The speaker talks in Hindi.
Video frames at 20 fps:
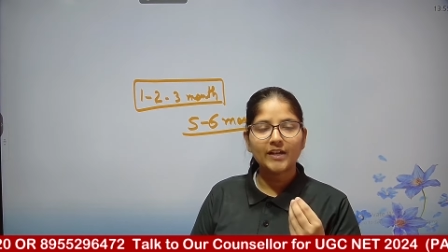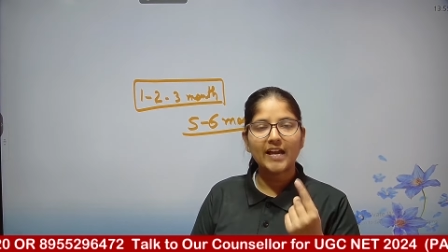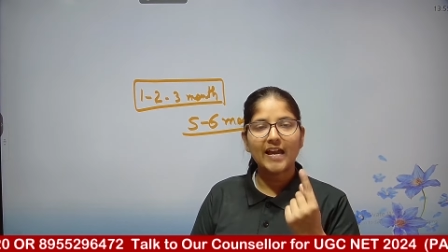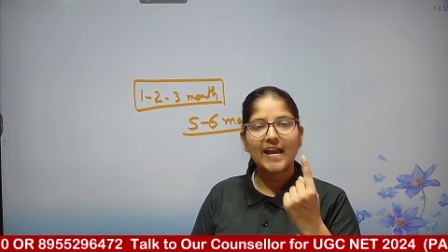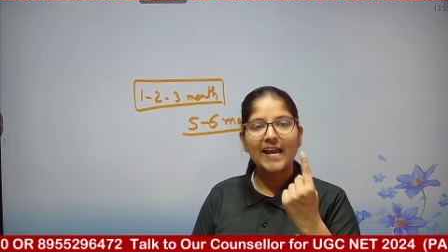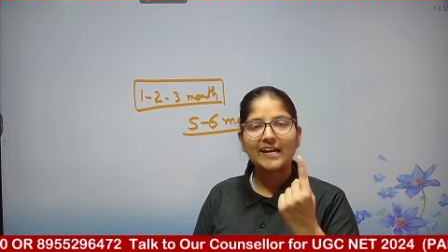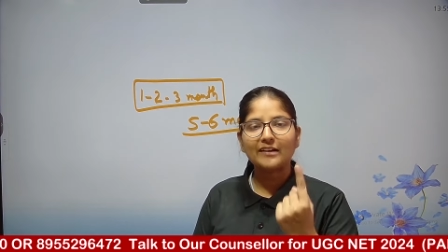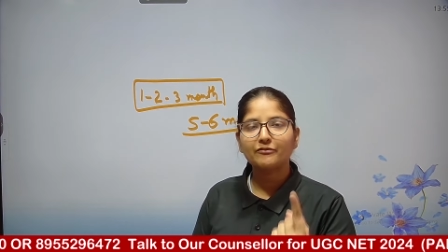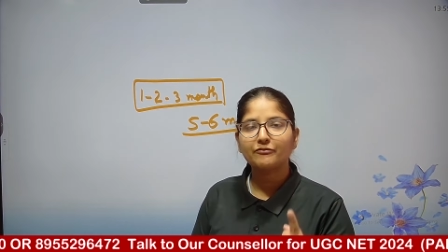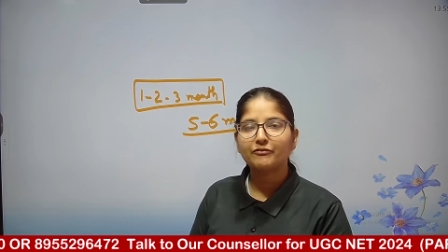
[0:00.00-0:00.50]

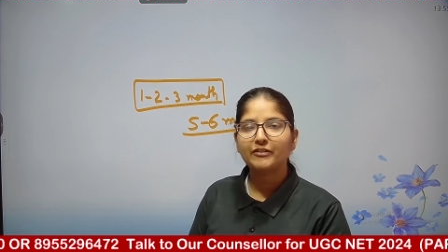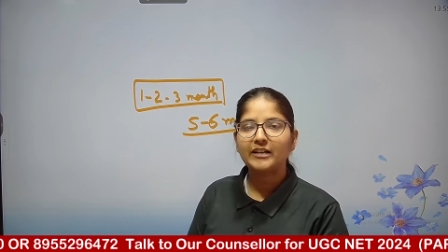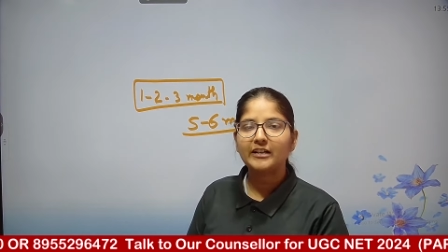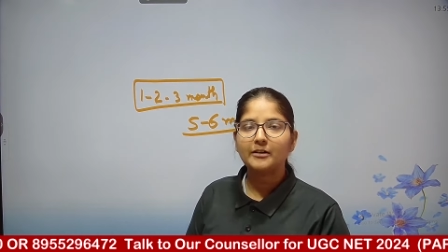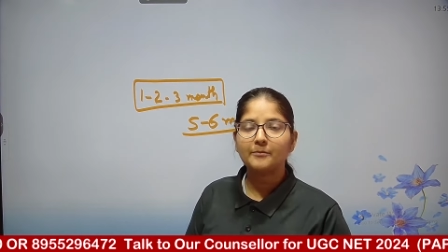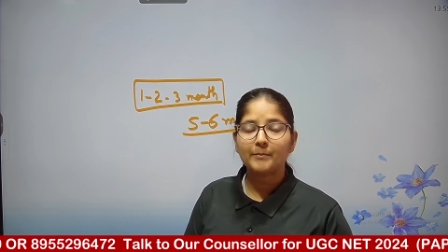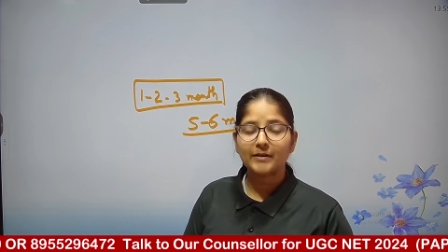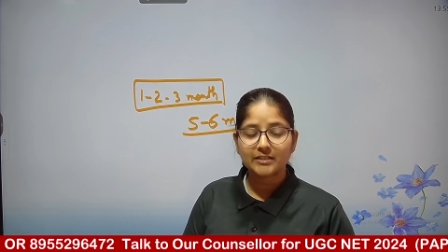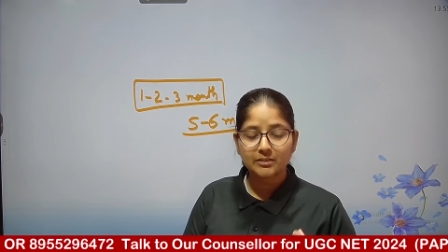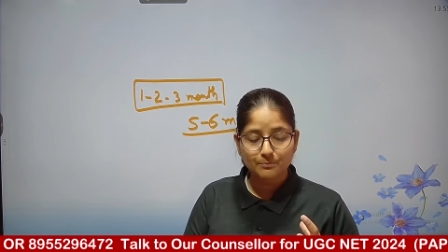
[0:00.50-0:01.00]
एक फील्ड
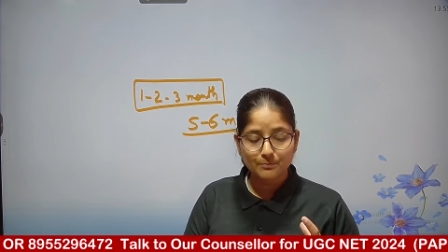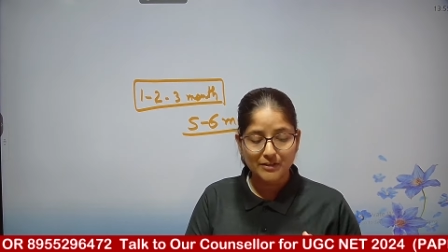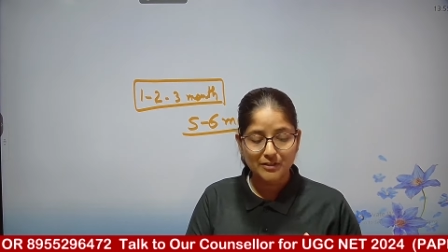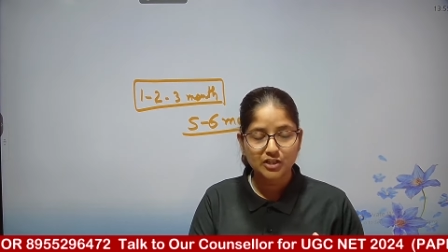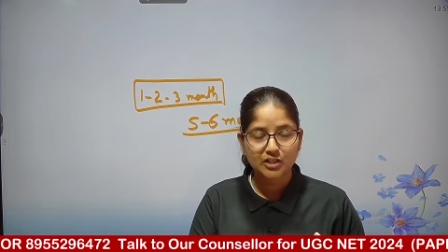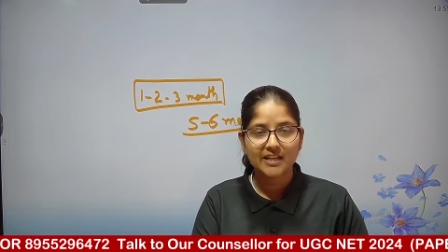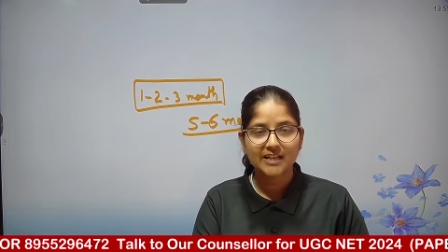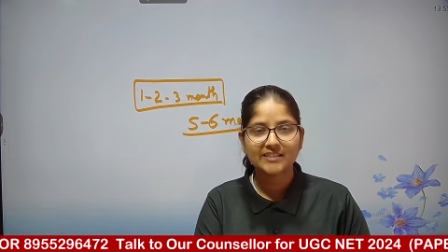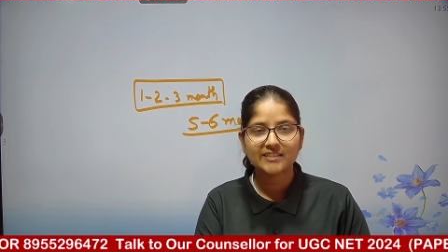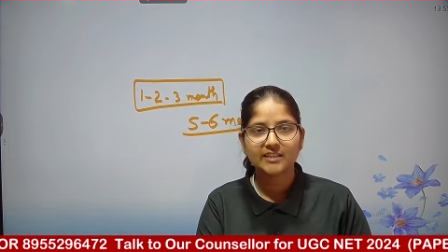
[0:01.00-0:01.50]
में
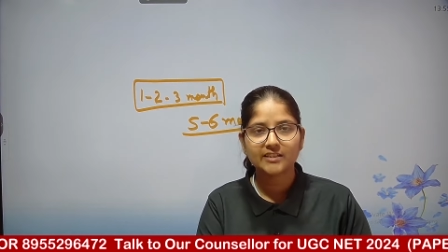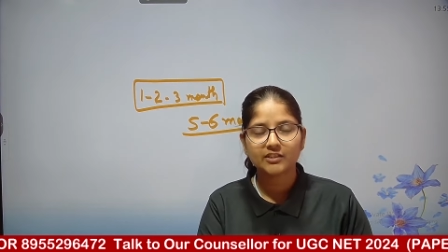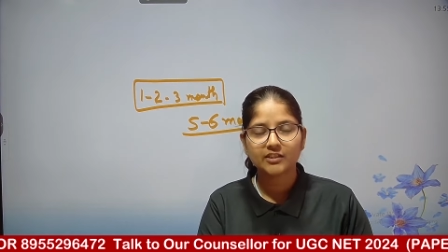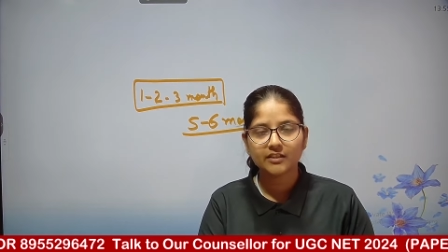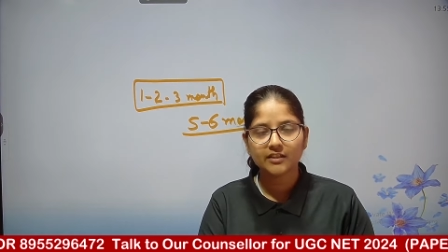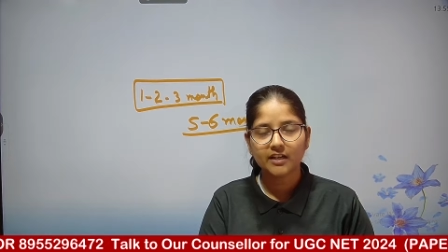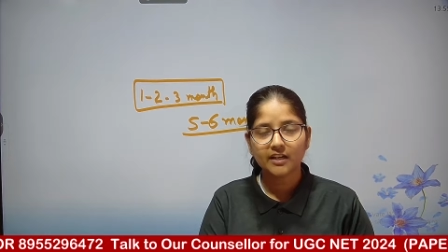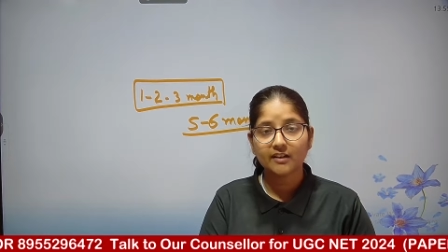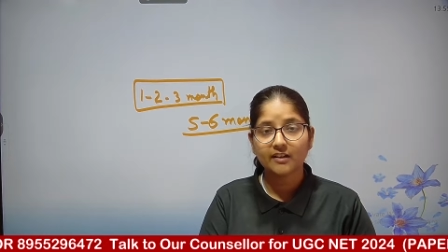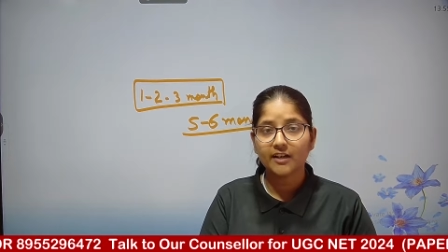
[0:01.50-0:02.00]
स्पेशलाइजेशन
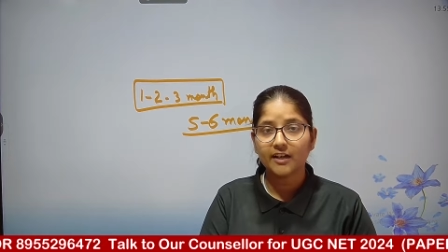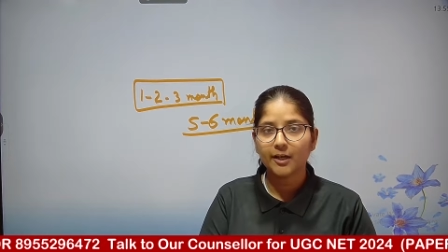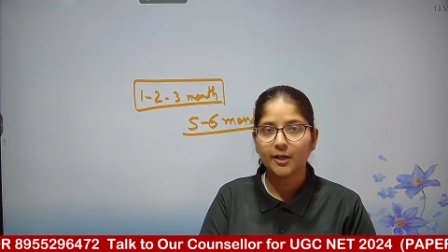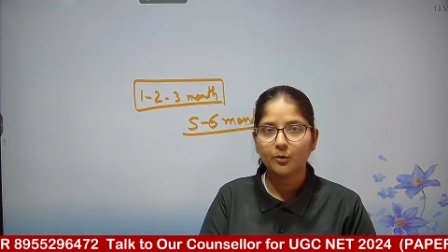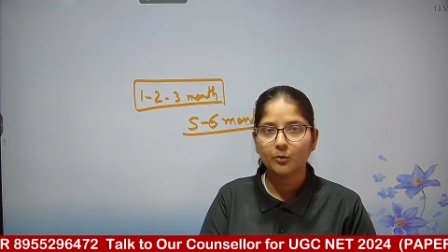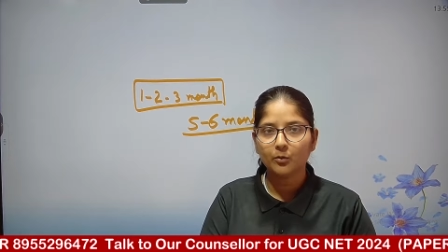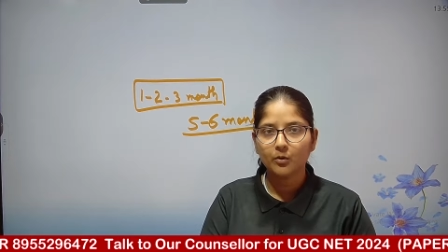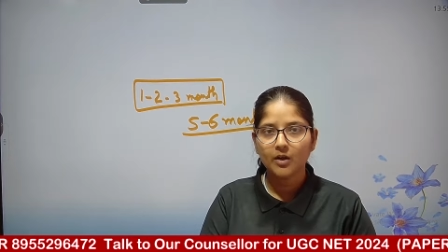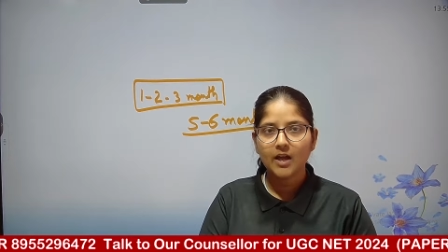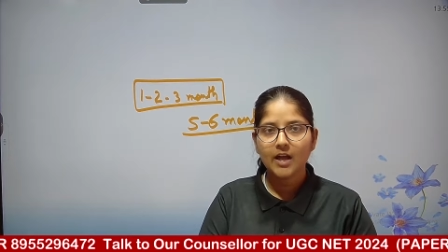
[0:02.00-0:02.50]
कर रहे हो